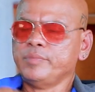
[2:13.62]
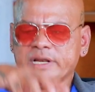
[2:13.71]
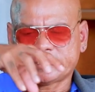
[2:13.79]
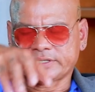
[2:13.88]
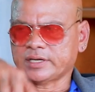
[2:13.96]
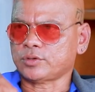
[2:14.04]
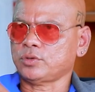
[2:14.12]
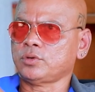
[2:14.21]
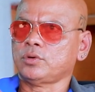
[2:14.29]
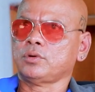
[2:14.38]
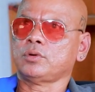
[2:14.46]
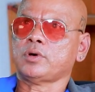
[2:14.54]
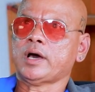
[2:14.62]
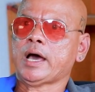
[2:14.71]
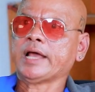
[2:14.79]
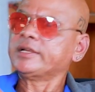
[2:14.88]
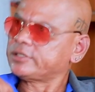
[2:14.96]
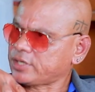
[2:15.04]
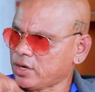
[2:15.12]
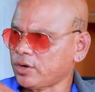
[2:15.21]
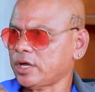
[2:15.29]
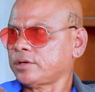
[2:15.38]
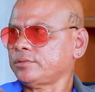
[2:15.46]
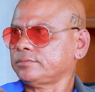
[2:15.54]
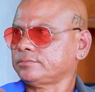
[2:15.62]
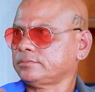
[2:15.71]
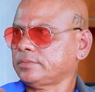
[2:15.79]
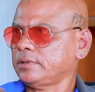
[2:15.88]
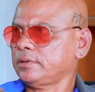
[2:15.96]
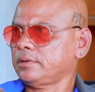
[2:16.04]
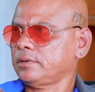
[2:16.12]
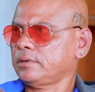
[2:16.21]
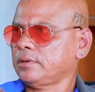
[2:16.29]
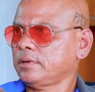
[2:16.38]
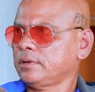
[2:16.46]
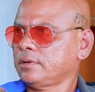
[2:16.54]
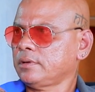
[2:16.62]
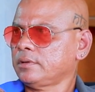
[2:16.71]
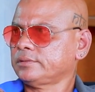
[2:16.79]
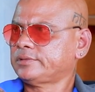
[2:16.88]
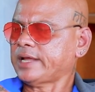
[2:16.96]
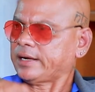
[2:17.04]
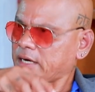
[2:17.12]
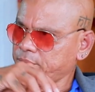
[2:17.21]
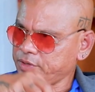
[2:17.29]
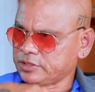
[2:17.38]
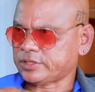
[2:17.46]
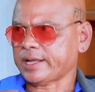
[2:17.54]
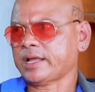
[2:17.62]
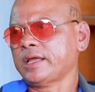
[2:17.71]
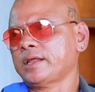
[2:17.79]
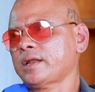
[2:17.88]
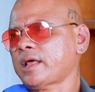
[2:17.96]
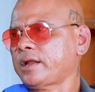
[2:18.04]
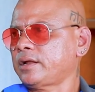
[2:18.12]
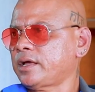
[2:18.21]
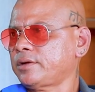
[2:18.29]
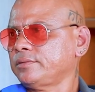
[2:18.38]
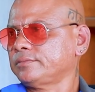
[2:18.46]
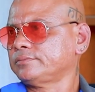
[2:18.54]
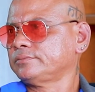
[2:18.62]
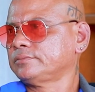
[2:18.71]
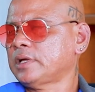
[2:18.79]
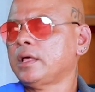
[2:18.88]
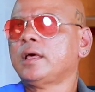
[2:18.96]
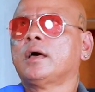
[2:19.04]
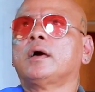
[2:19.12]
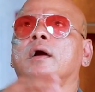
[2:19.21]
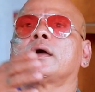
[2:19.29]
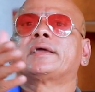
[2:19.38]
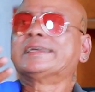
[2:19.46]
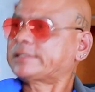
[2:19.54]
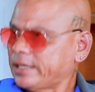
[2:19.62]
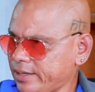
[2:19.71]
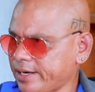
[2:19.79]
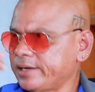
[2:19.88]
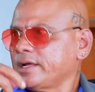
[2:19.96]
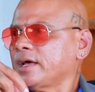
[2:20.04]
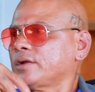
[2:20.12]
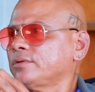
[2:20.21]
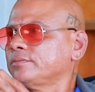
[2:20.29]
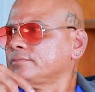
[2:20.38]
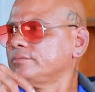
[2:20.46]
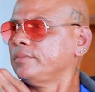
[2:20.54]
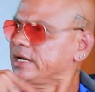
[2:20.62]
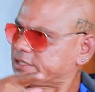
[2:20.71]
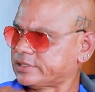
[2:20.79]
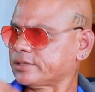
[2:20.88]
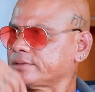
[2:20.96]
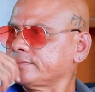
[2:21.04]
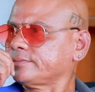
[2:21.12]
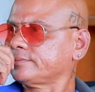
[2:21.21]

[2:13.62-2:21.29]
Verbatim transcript: మినిస్టరు హరీష్ రావు గారు సెంట్రల్ మినిస్టర్ వెంకయ్య నాయుడు గారు కిషన్ రెడ్డి గారు మినిస్టర్